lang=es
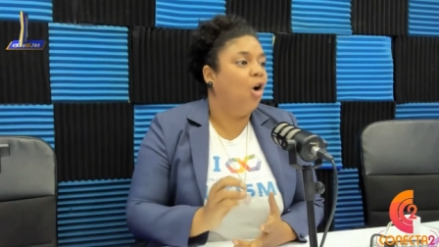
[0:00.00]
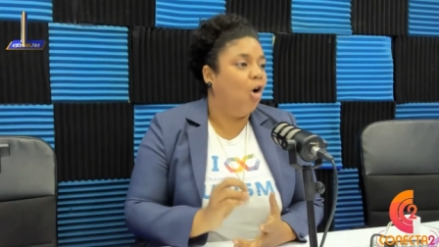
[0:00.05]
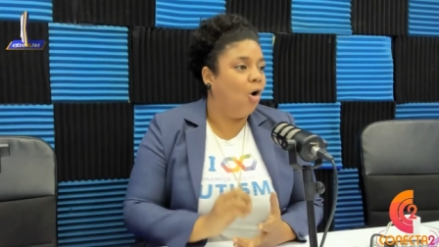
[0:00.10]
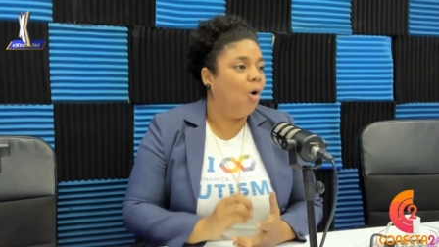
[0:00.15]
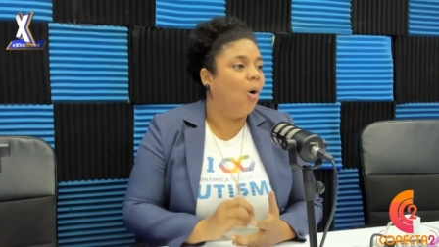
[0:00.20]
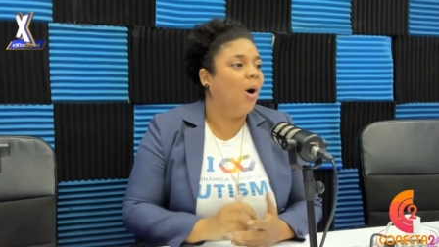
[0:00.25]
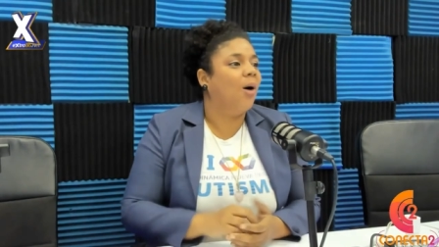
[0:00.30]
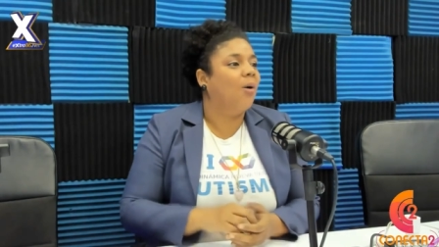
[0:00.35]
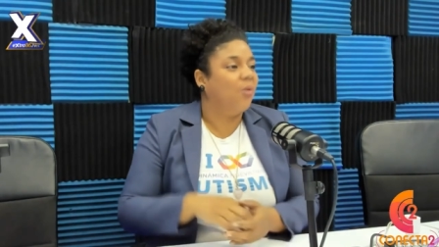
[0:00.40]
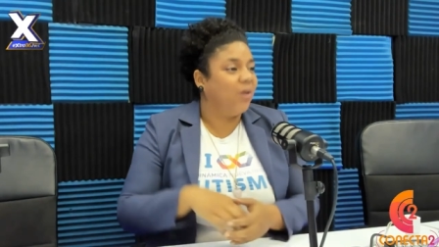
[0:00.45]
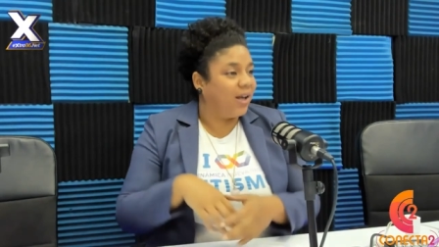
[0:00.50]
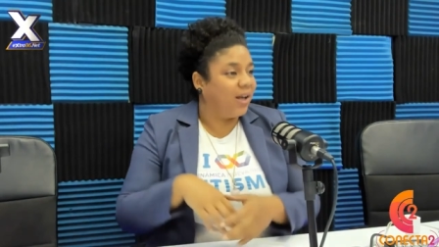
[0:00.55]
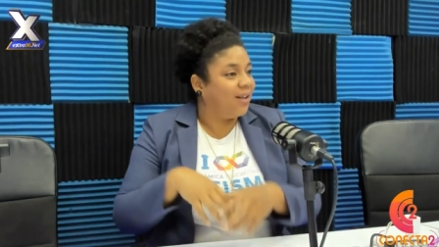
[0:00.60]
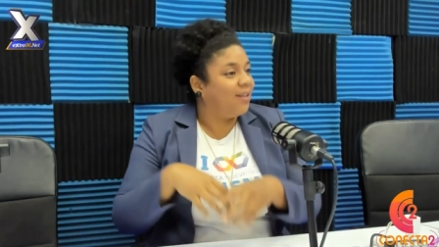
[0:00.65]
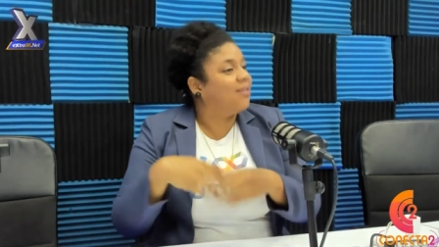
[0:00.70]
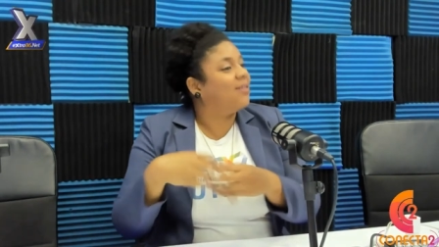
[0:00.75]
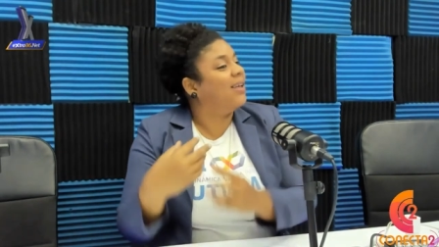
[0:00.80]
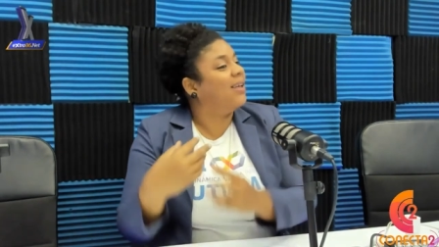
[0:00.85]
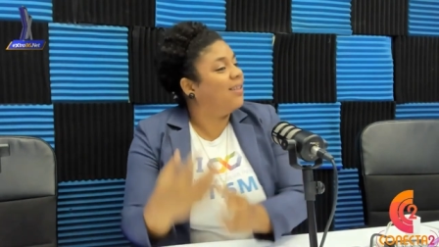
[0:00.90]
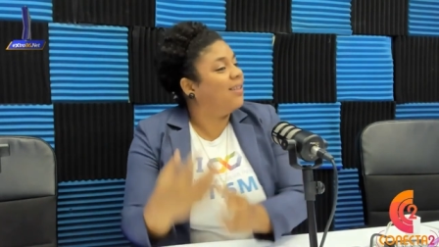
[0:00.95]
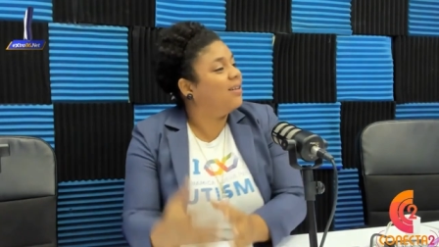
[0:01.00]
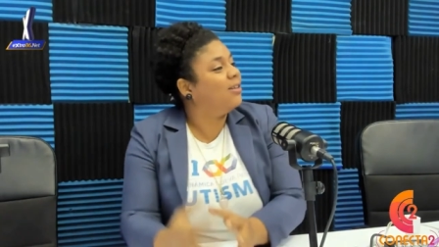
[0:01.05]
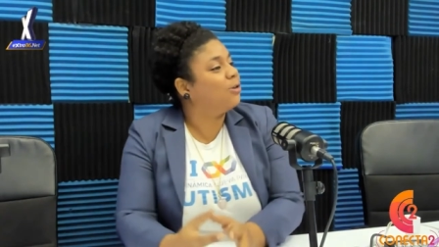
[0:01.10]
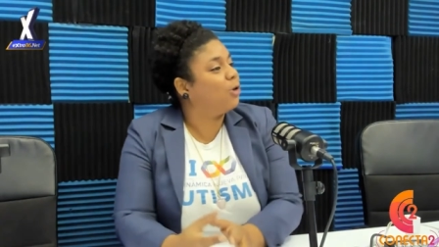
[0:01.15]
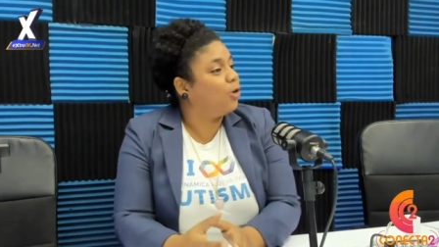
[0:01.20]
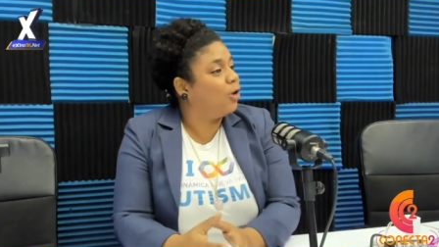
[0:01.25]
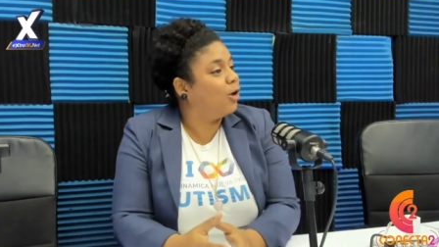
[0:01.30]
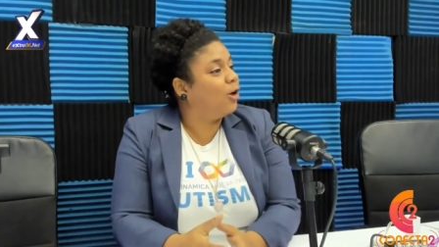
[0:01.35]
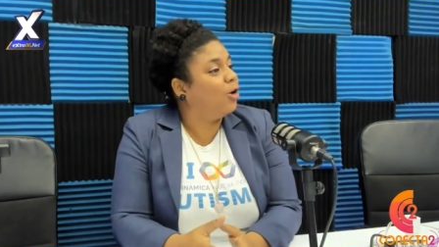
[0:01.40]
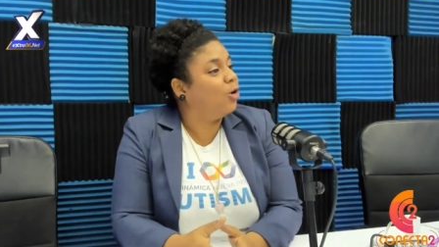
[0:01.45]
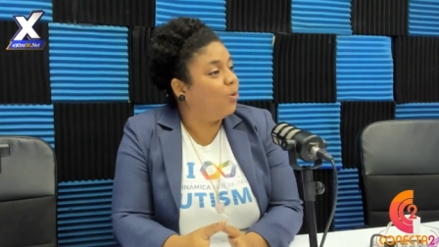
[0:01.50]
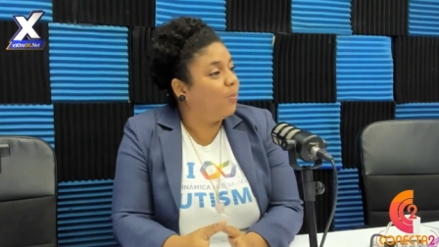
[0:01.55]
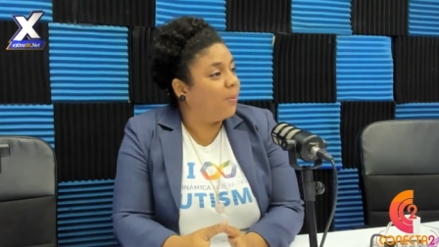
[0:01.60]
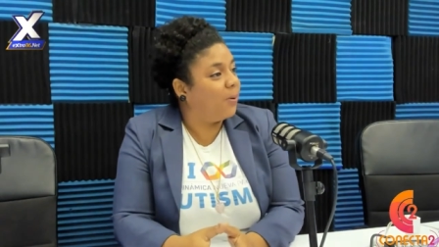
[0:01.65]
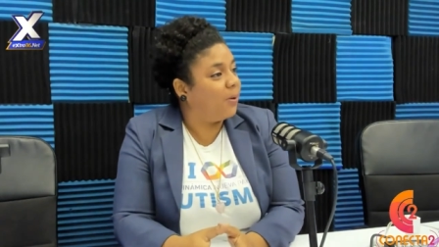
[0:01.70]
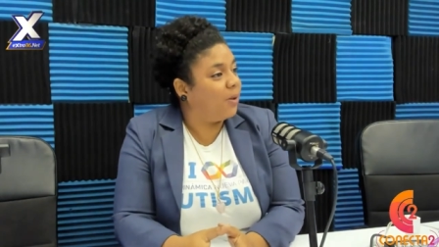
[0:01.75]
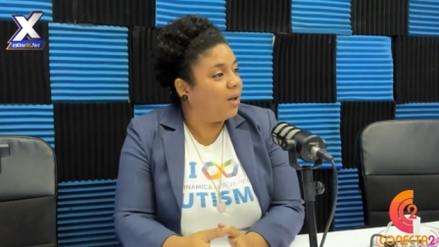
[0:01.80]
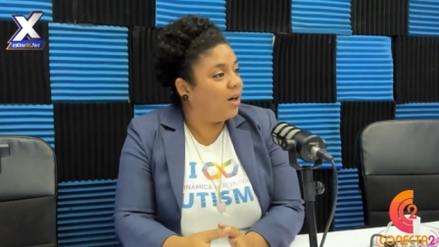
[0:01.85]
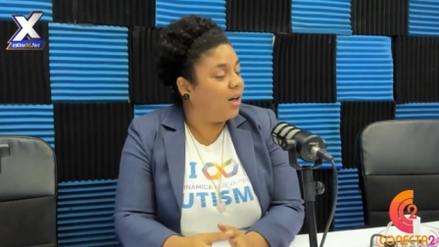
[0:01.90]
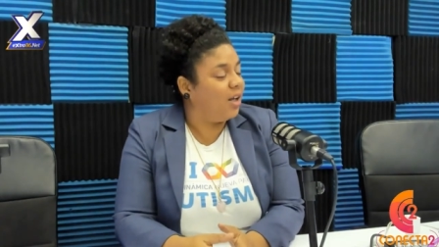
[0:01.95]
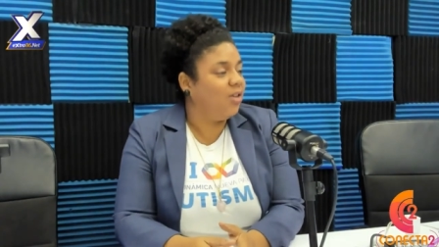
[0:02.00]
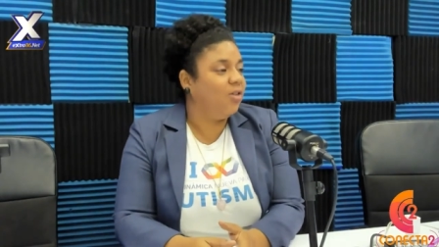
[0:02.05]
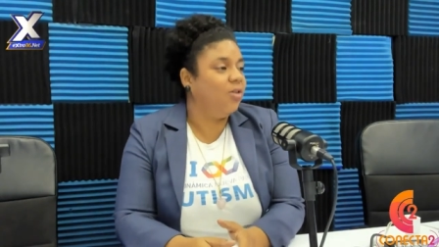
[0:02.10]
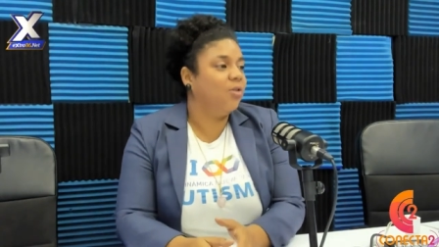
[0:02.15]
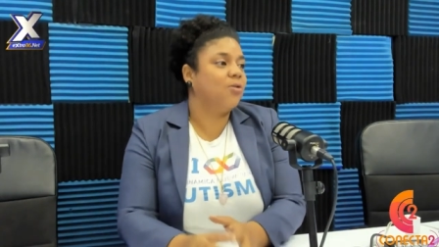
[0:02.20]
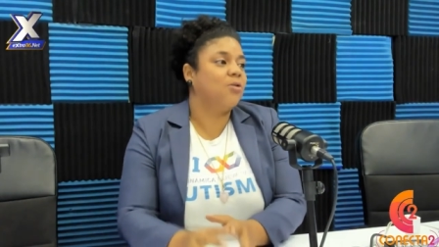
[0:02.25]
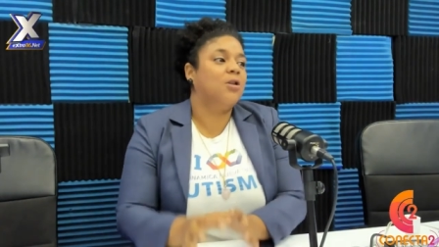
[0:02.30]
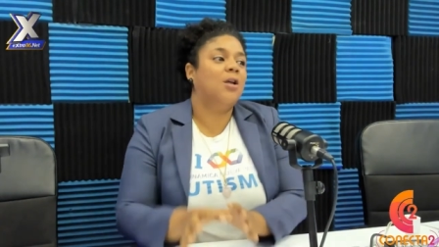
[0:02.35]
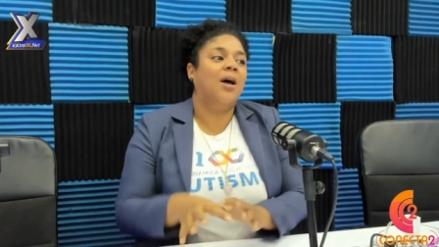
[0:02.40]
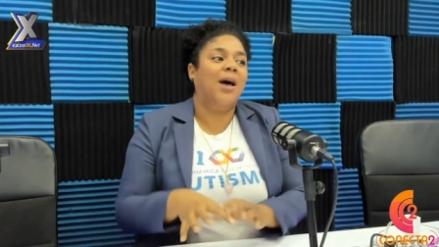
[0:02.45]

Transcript: o aunque esté dentro del grupo de niños,